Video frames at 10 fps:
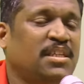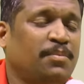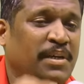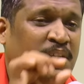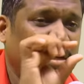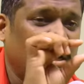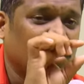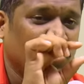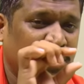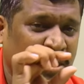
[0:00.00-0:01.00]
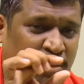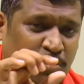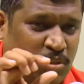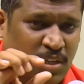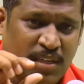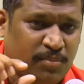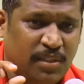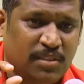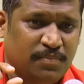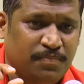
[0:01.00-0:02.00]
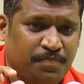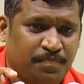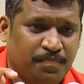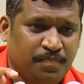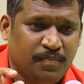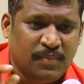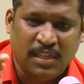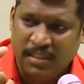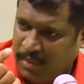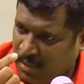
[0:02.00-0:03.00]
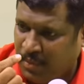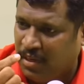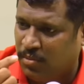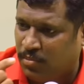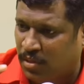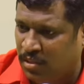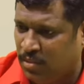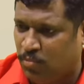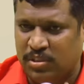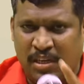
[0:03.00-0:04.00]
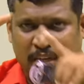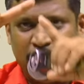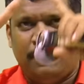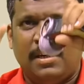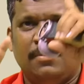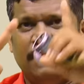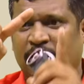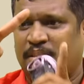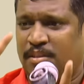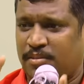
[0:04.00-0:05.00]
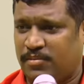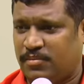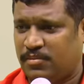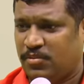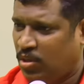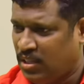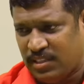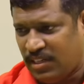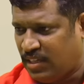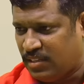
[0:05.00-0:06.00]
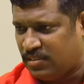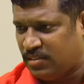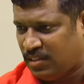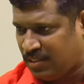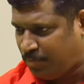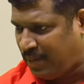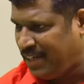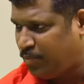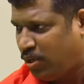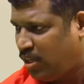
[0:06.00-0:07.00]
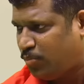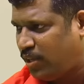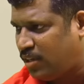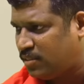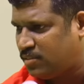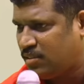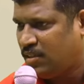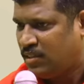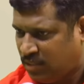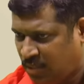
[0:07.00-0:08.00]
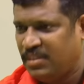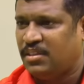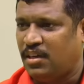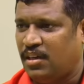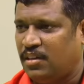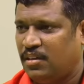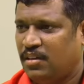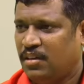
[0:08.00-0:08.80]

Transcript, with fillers: இதுக்கு பேர் அகோஷரி முத்தரேன்னு பேர் அந்த மாதிரி பார்க்கும் பொழுது முதல்ல மாறி மாறி தெரியும் ஒழுங்காக தெரியாது அந்த பாயிண்ட் பிடிக்க முடியாது சில பேர்த்தினால